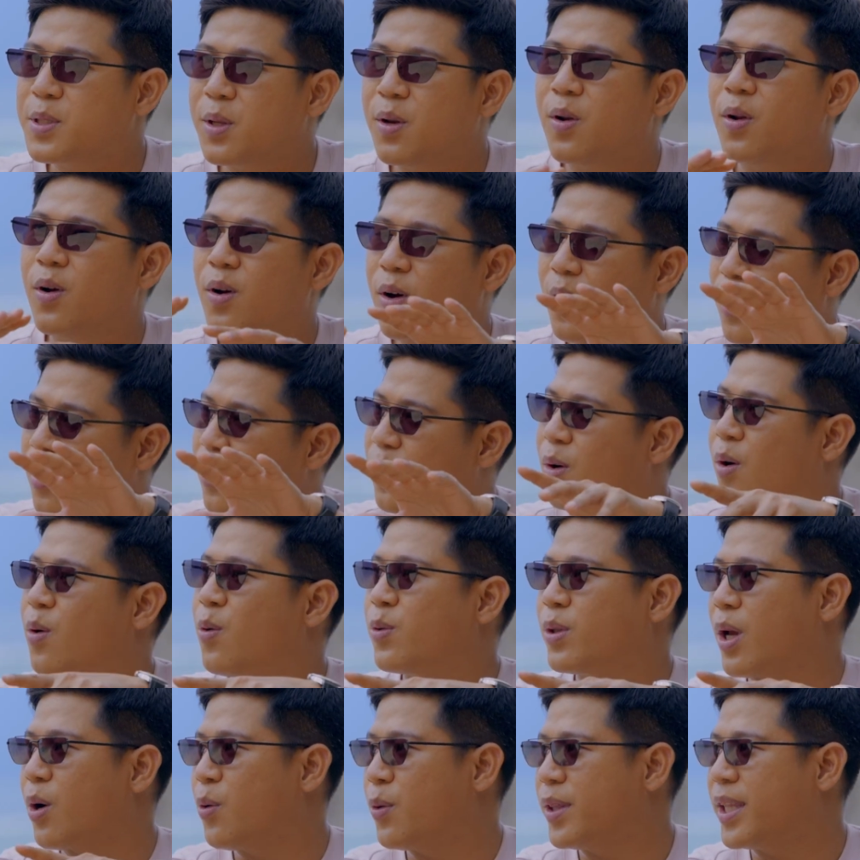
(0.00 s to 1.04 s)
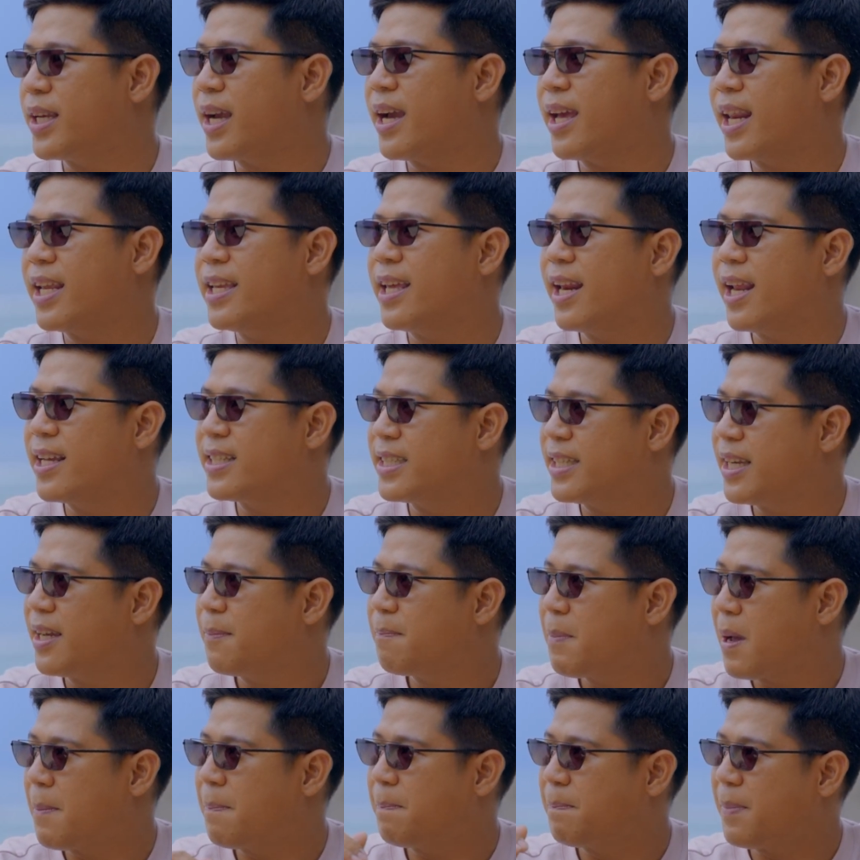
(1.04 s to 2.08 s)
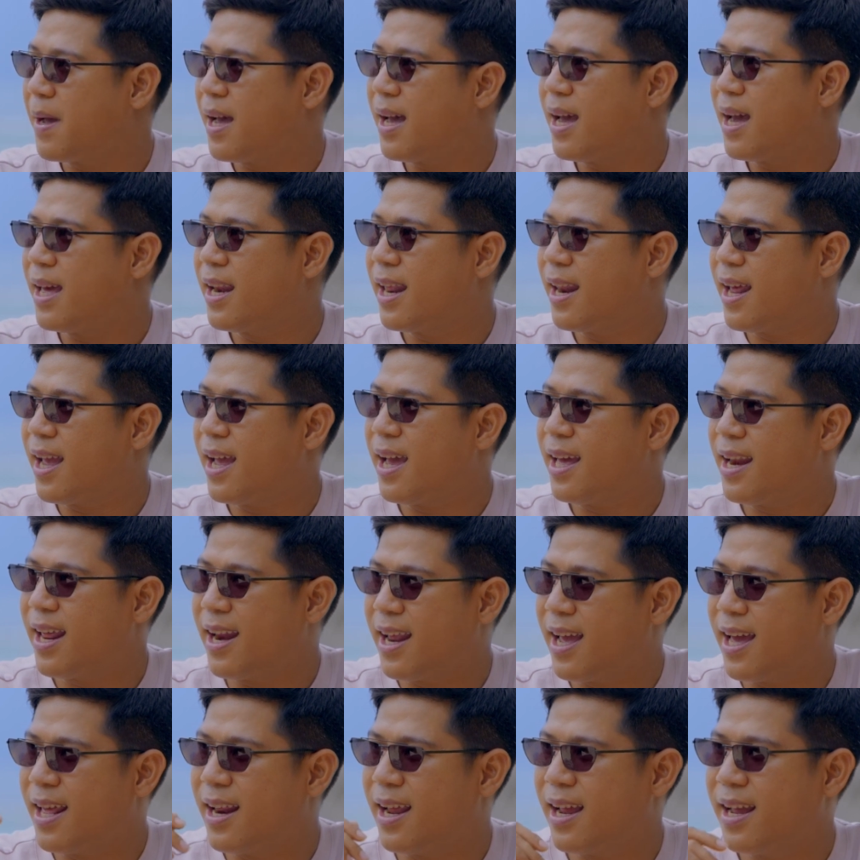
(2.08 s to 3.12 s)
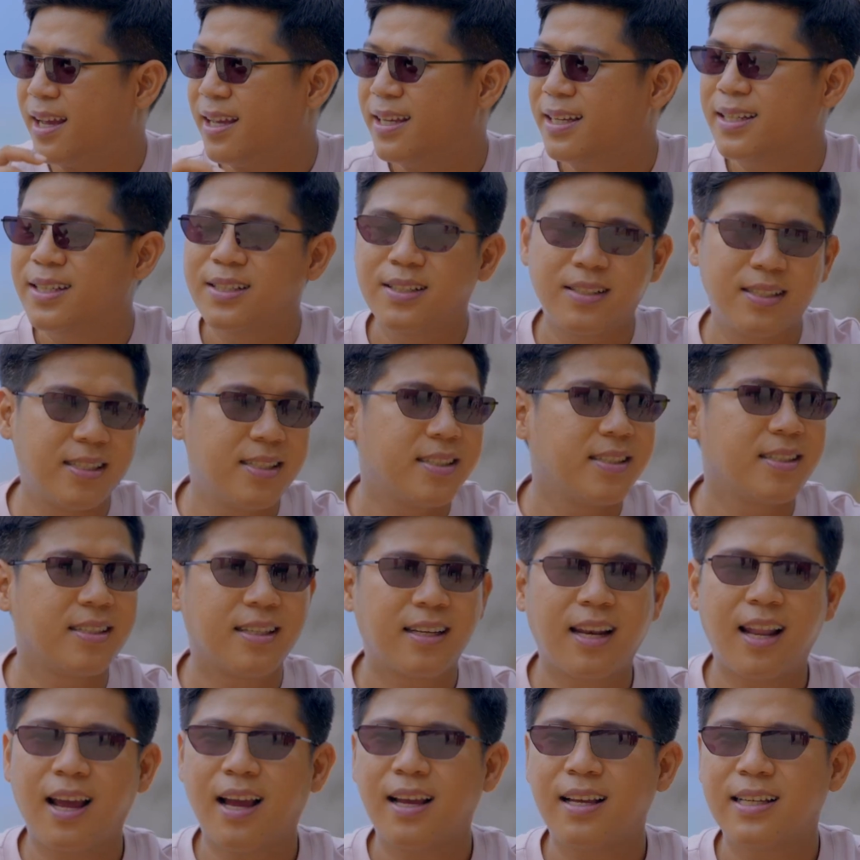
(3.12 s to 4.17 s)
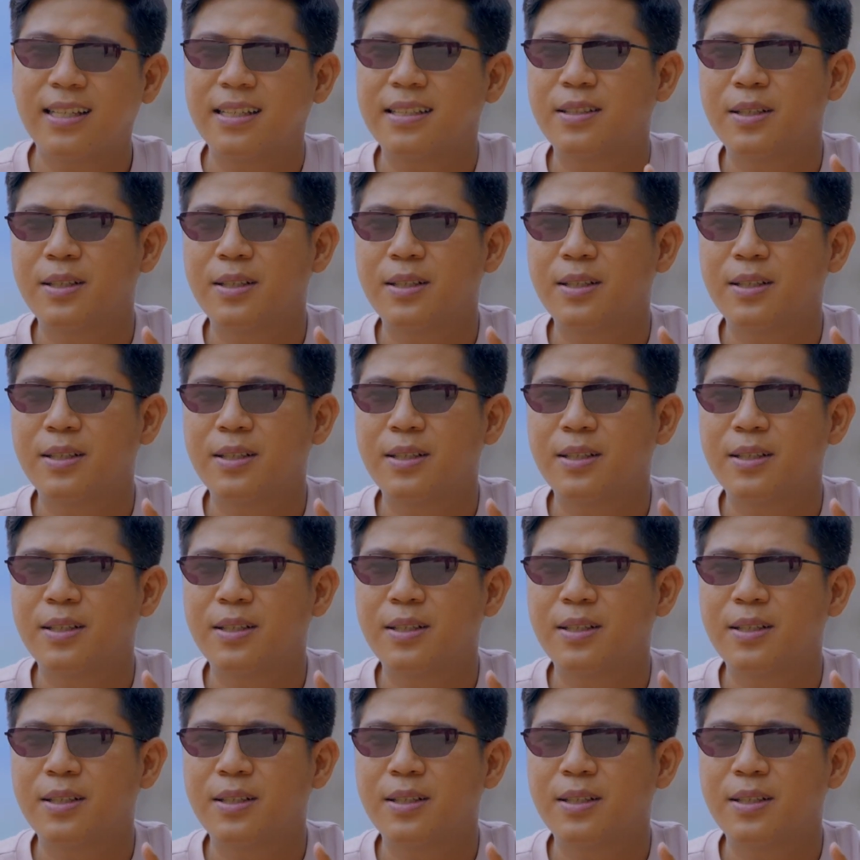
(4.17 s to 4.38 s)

abis itu lo lo kutak-kutik akhirnya iya. jadi lesi. Iya. Iya. Nah,